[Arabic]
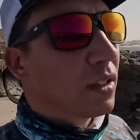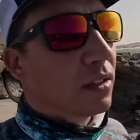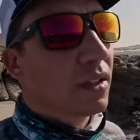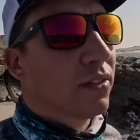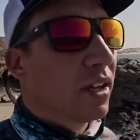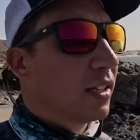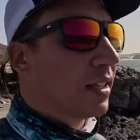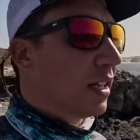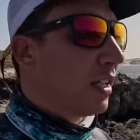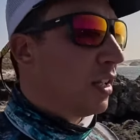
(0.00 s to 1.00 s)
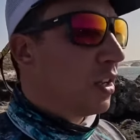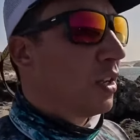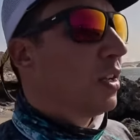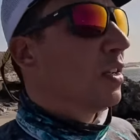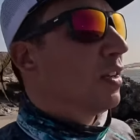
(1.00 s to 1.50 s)
دونك فوالا الدراري
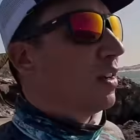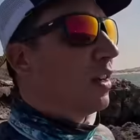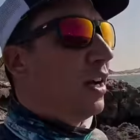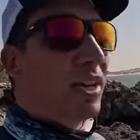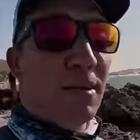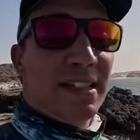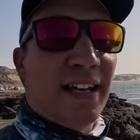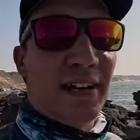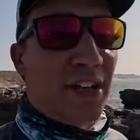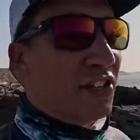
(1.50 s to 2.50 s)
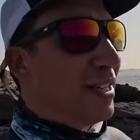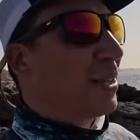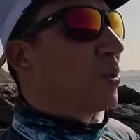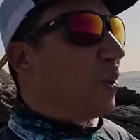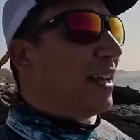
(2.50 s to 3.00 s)
احنا مازال العشيه
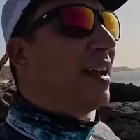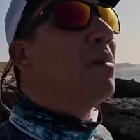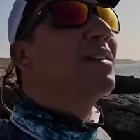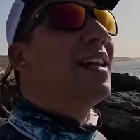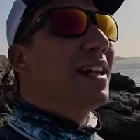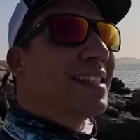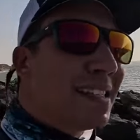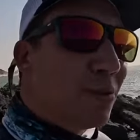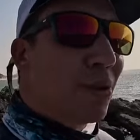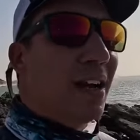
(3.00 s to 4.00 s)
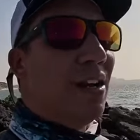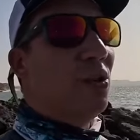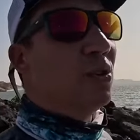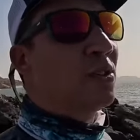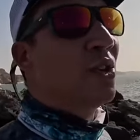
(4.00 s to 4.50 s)
طويله مازال غنسمروا على
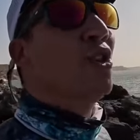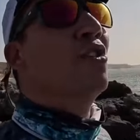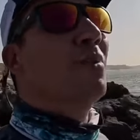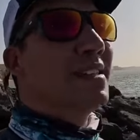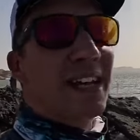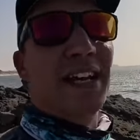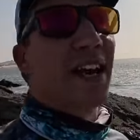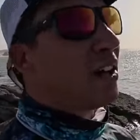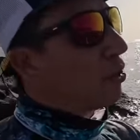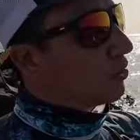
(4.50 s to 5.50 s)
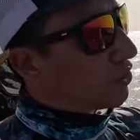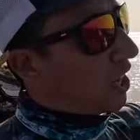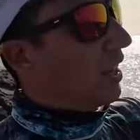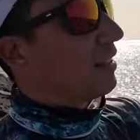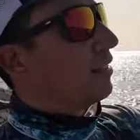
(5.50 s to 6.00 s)
الحوت مازال انا غنوض
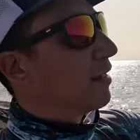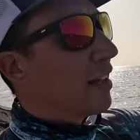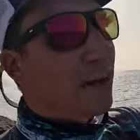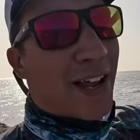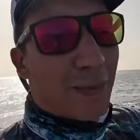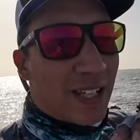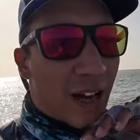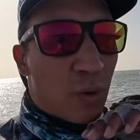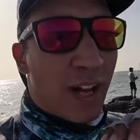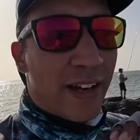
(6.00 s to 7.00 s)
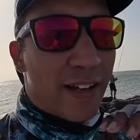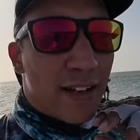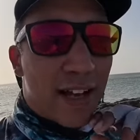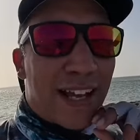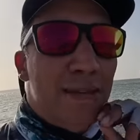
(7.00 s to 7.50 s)
نشحط انا انا بغيت اولى
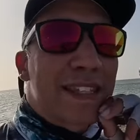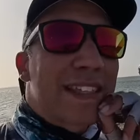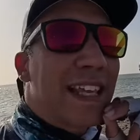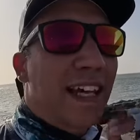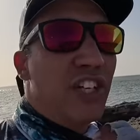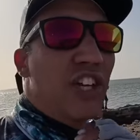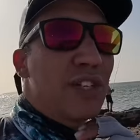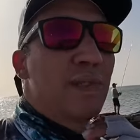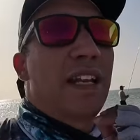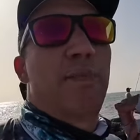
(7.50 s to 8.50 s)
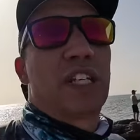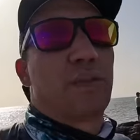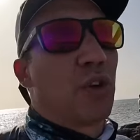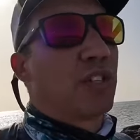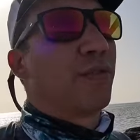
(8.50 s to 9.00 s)
انا كنتسطى على شي حاجه سميتها لابير
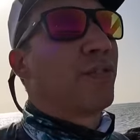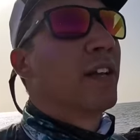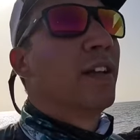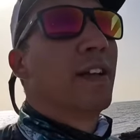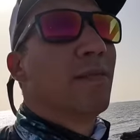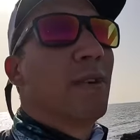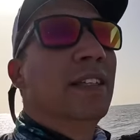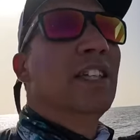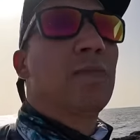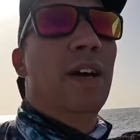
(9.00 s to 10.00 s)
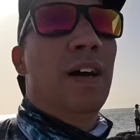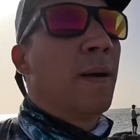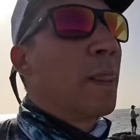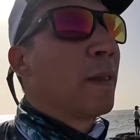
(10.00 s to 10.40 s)
سبورتيف ما عنديش مع